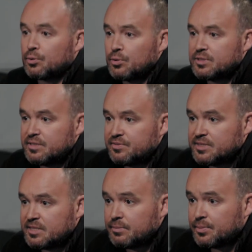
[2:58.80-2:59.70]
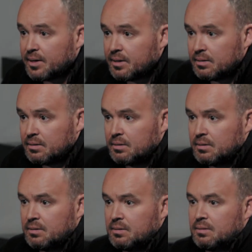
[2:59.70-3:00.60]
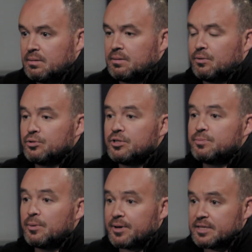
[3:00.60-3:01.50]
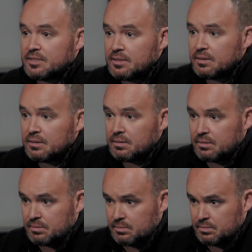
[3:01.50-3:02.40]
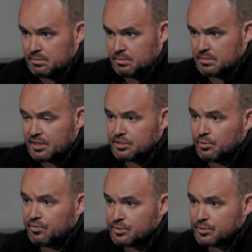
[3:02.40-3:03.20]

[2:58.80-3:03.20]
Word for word: против себя. Он не попросил дать ему